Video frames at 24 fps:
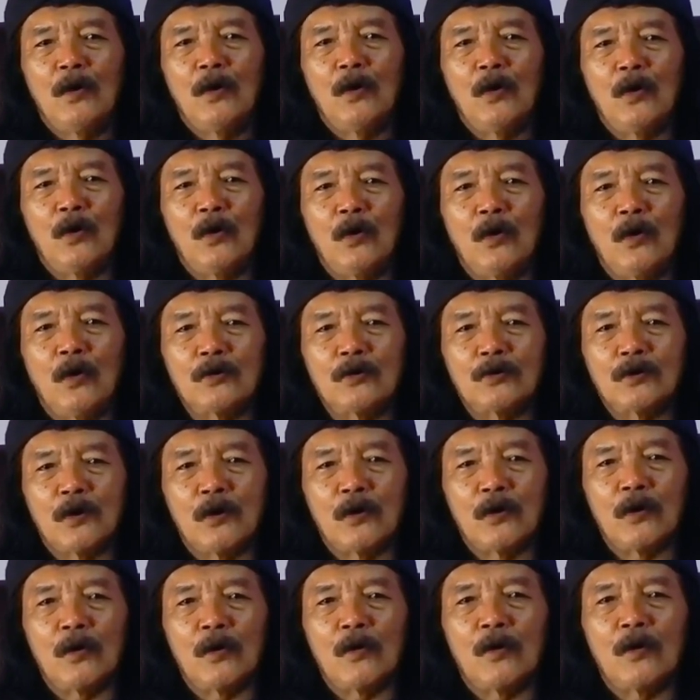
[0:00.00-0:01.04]
Hono
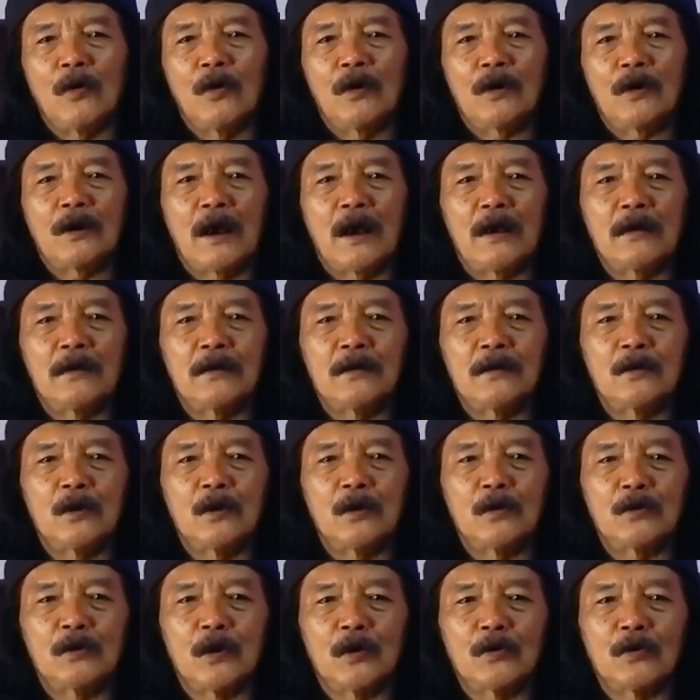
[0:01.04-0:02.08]
Coroko dan
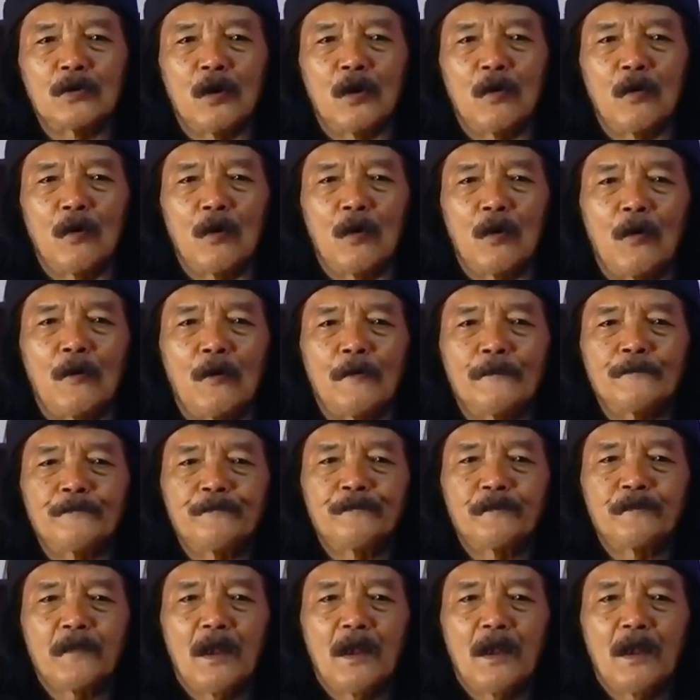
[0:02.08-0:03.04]
Doto Sowolo